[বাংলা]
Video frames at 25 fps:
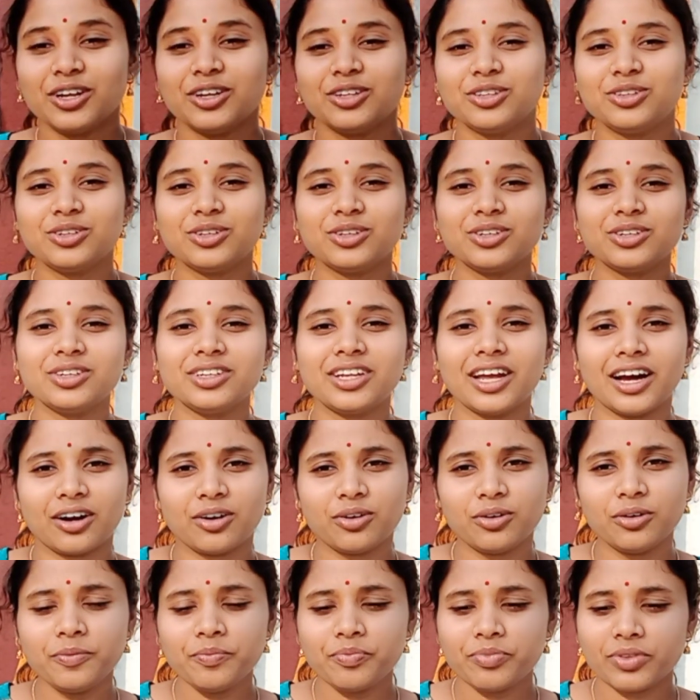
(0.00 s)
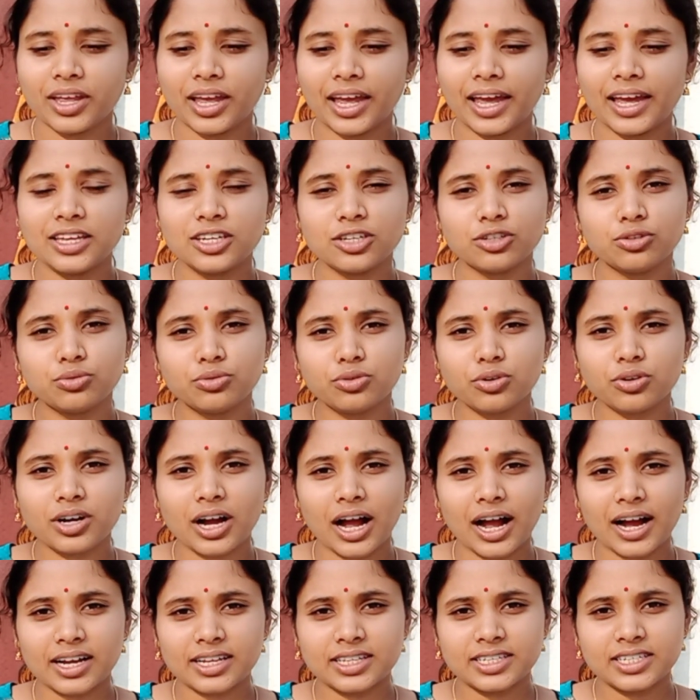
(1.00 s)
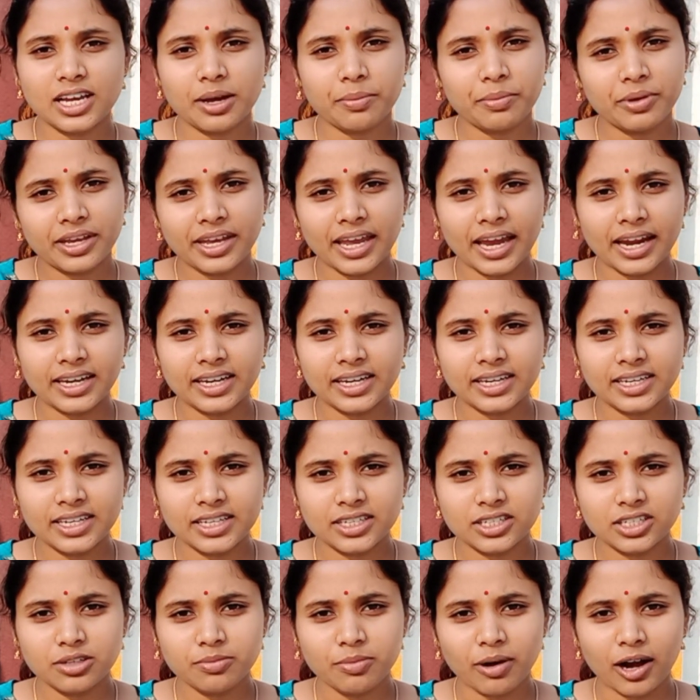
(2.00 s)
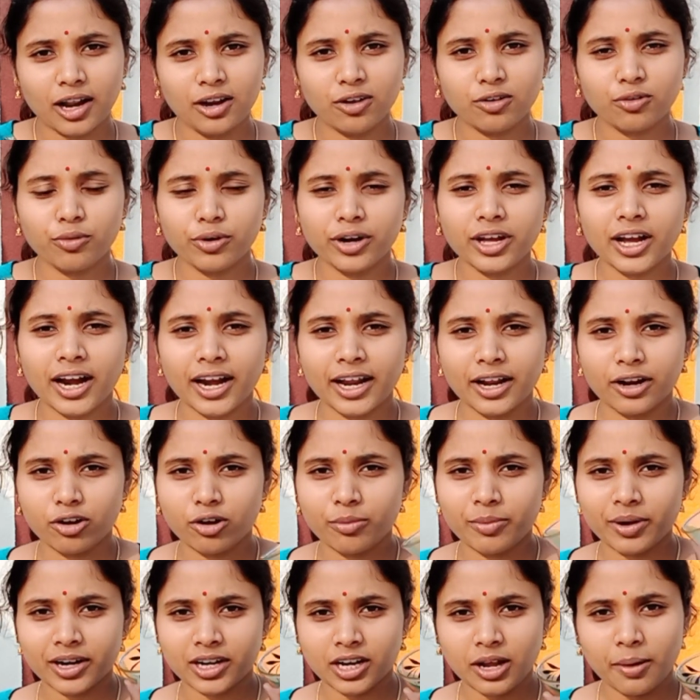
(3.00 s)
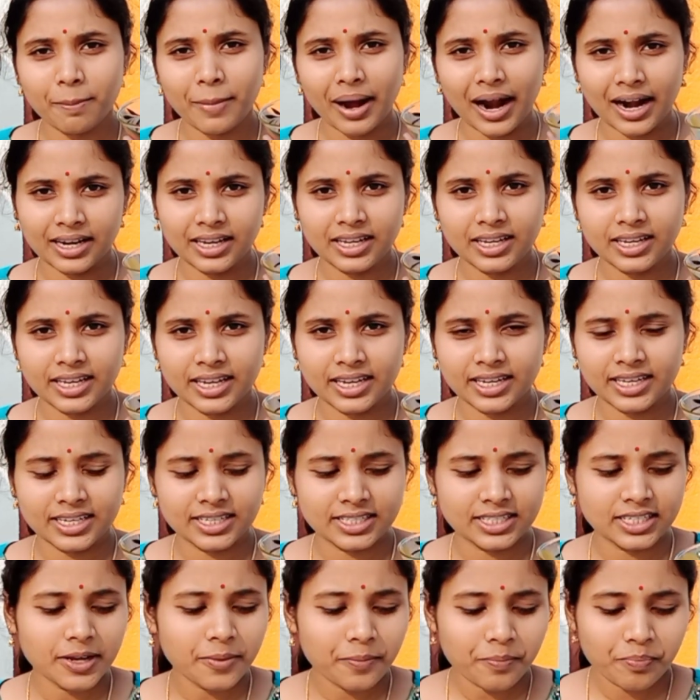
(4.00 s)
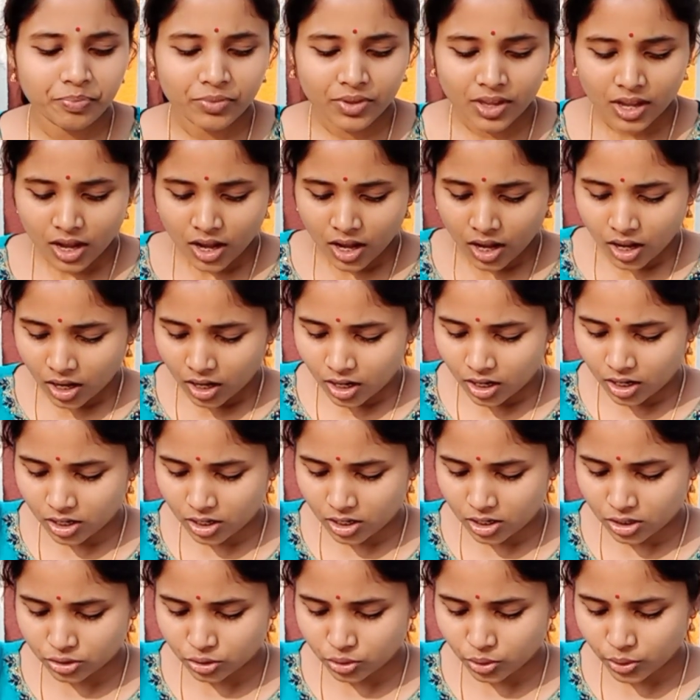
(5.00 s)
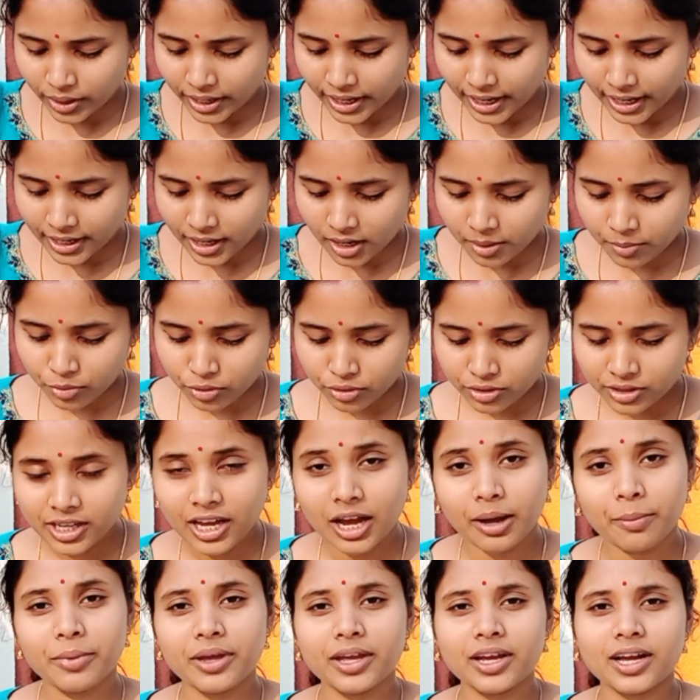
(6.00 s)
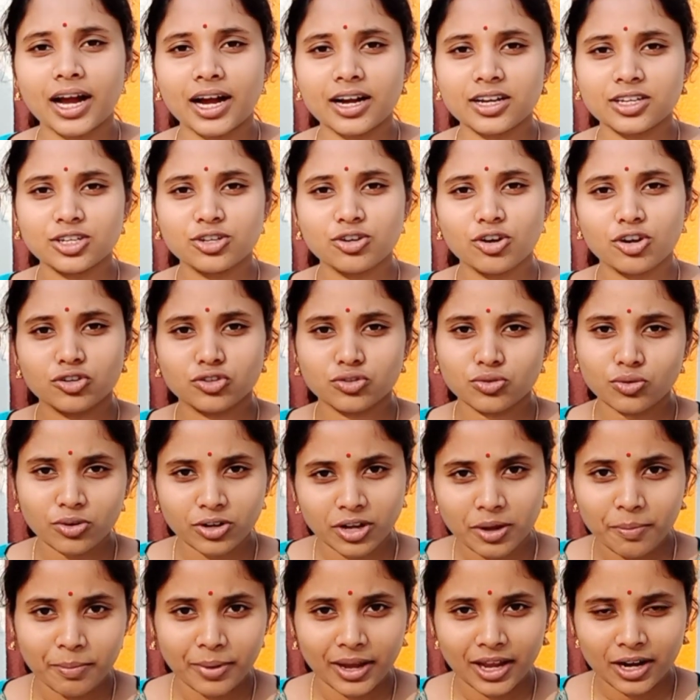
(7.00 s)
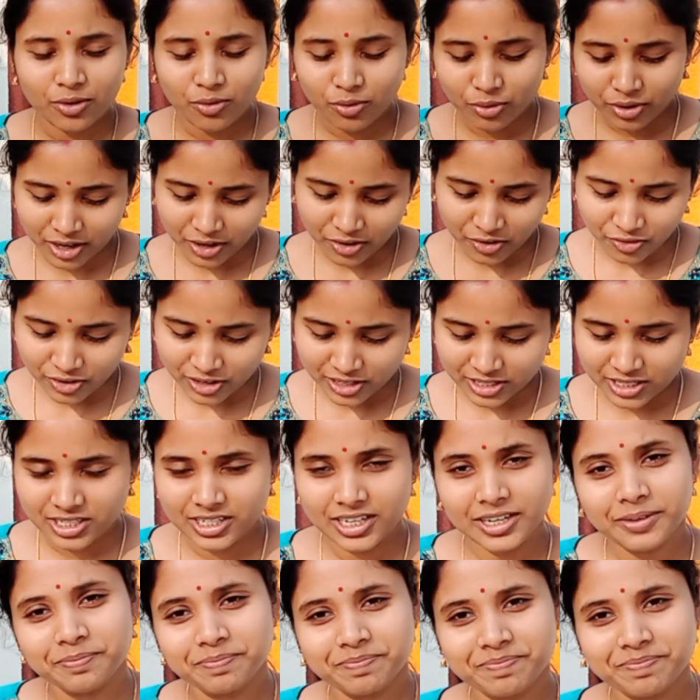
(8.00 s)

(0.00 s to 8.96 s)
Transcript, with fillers: তো দেখো এই যে দুটো কাগজি আমি কেটে নিয়েছি ভালো করে আর এরকম একটা বাটি নিয়ে নিয়েছি তো এটার মধ্যে আমি এই কাগজির রসগুলোকে বের করে নেবো ফার্স্টে